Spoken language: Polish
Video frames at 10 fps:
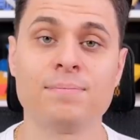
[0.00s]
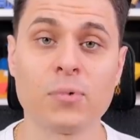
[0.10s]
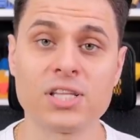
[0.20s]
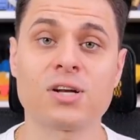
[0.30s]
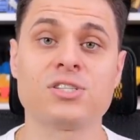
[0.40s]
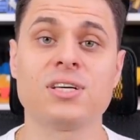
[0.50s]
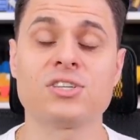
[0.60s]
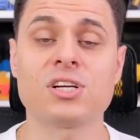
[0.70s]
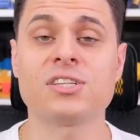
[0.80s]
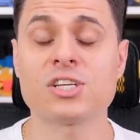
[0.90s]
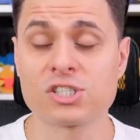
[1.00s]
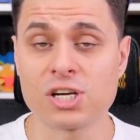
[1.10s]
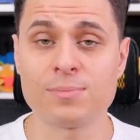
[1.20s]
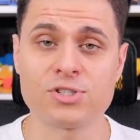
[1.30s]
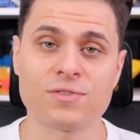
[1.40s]
Moi drodzy, jeżeli też
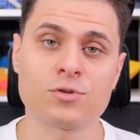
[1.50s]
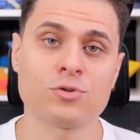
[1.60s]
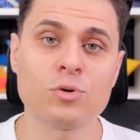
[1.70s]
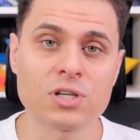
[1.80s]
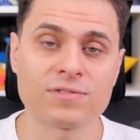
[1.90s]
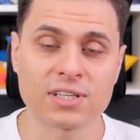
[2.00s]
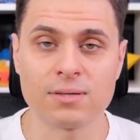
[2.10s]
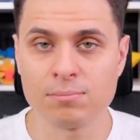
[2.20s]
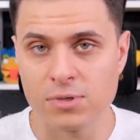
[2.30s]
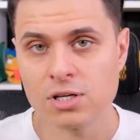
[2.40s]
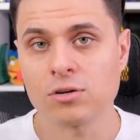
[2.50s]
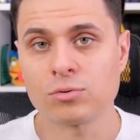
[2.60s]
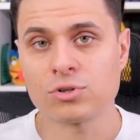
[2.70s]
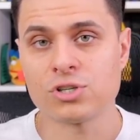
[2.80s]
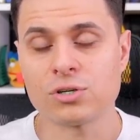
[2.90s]
chcielibyście wziąć udział w takim mini
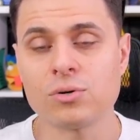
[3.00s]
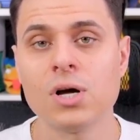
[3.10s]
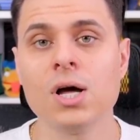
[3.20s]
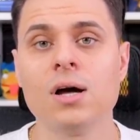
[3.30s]
konkursiku,